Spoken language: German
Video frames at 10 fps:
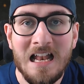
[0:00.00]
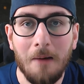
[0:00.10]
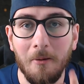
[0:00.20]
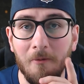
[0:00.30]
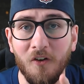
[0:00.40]

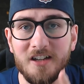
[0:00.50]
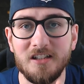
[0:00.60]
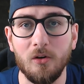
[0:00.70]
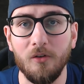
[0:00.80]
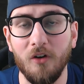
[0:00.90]
aber bevor ich
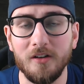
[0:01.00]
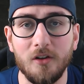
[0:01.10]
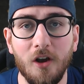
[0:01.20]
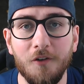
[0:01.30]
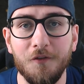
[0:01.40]
die Rewards
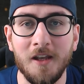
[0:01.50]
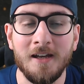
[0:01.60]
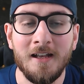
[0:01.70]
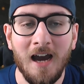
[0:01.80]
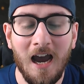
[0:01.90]
öffne,
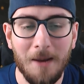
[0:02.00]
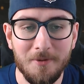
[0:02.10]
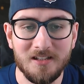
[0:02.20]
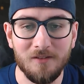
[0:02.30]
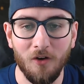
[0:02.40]
habe
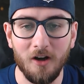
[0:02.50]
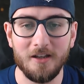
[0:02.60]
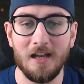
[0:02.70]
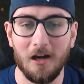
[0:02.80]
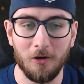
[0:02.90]
ich die Woche
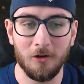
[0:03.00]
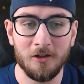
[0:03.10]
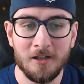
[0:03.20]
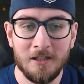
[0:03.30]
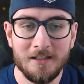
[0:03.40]
ja auch
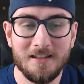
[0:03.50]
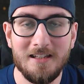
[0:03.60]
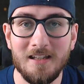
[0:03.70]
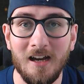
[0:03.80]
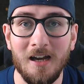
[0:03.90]

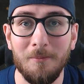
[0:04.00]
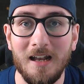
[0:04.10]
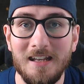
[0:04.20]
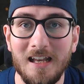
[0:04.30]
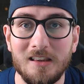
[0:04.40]
die ähm, La
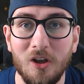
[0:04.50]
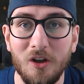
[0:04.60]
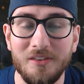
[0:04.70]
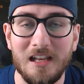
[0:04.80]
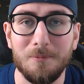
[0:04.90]
Liga
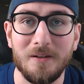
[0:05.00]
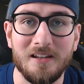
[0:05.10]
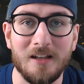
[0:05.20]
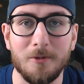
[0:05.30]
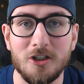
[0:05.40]
Tots
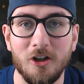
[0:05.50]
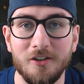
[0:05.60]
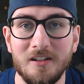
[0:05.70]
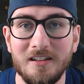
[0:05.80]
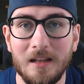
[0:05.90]
SBCs
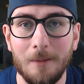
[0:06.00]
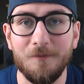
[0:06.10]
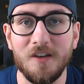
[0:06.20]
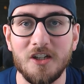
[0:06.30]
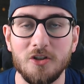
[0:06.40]
abgeschlossen.
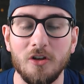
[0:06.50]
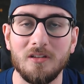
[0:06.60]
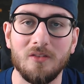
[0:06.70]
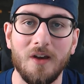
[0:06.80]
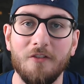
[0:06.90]
Insgesamt vier Stück,
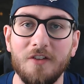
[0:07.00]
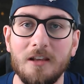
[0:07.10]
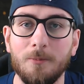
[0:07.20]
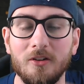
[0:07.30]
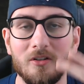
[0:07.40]
zwei auf
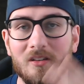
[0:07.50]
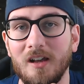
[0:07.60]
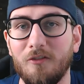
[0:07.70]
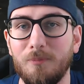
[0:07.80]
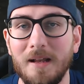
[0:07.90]
Xbox und
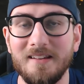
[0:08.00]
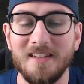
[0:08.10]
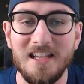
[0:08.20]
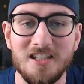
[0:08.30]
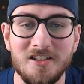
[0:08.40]
zwei auf
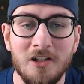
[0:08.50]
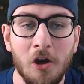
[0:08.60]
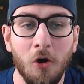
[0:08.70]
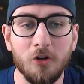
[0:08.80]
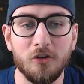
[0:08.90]
Playstation.
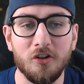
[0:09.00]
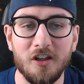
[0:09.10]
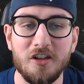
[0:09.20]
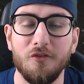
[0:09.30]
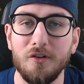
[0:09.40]
Und dort
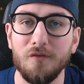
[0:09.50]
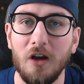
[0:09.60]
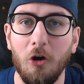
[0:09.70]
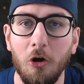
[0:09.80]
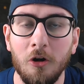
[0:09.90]
hatte ich auf jeden Fall
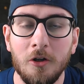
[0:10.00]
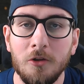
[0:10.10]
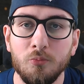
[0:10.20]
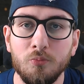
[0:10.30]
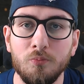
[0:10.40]
auch
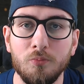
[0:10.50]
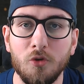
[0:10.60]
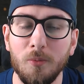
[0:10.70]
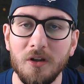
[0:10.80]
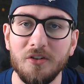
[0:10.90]
hm,
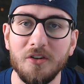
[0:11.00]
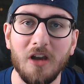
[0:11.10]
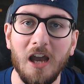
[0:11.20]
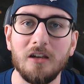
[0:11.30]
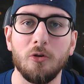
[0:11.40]
zumindest
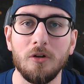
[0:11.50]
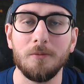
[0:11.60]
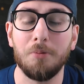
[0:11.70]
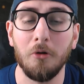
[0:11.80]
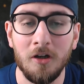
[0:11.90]
einen
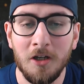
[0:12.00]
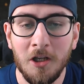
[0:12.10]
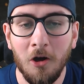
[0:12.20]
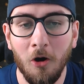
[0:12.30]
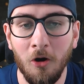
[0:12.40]
coolen Pull.
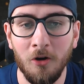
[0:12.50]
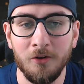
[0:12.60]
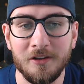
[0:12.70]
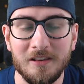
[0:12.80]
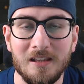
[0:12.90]

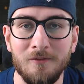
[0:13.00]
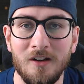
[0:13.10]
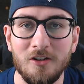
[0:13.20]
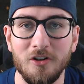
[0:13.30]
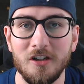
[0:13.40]
Und den will
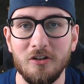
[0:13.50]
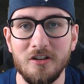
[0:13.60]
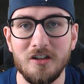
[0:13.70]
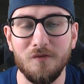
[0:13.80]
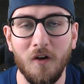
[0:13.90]
ich euch natürlich
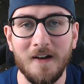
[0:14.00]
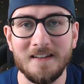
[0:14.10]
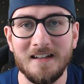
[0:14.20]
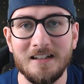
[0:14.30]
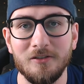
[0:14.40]
nicht
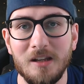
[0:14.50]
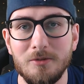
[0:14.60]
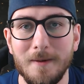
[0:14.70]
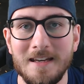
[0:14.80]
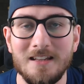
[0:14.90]
vorenthalten. Und
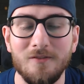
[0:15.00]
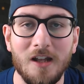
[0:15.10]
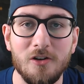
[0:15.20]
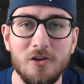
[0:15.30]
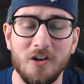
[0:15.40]
dementsprechend
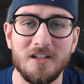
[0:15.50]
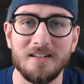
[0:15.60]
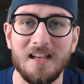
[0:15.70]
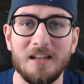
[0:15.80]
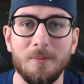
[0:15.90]
werde ich euch jetzt
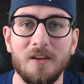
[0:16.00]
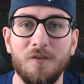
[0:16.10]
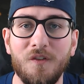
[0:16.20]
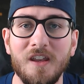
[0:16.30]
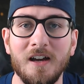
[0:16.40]
erstmal die
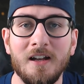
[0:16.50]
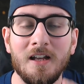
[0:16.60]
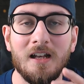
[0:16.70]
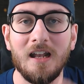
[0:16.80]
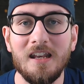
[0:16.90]
vier
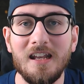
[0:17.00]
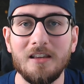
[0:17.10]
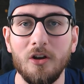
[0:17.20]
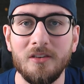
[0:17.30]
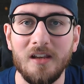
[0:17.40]
La Liga
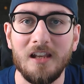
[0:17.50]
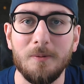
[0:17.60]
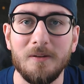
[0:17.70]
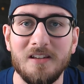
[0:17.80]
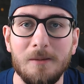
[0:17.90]
Tots
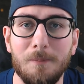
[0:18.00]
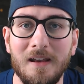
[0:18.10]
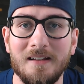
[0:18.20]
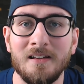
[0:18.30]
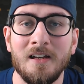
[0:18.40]
SBC
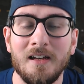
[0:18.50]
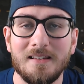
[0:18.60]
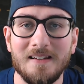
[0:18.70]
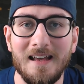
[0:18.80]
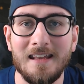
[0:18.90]
Packs
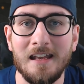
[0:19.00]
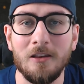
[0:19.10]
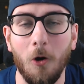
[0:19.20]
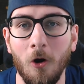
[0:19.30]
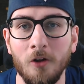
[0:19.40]
zeigen.
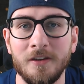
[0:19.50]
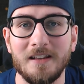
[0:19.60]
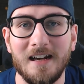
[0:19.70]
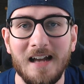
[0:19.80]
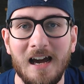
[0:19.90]
Und
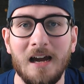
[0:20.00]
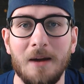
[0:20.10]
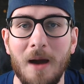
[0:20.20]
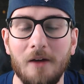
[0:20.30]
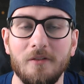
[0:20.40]
danach
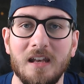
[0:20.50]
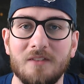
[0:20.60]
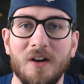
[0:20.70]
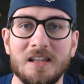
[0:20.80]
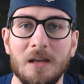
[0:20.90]
machen wir direkt
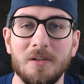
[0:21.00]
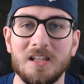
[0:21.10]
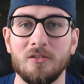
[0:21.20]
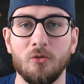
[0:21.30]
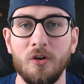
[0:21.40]
weiter mit
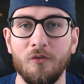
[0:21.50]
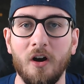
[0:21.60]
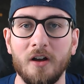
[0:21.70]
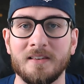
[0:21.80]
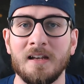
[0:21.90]
den
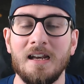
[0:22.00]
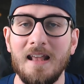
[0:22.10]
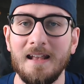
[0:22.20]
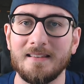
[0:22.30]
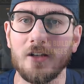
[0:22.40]
Rewards.
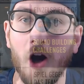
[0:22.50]
Let's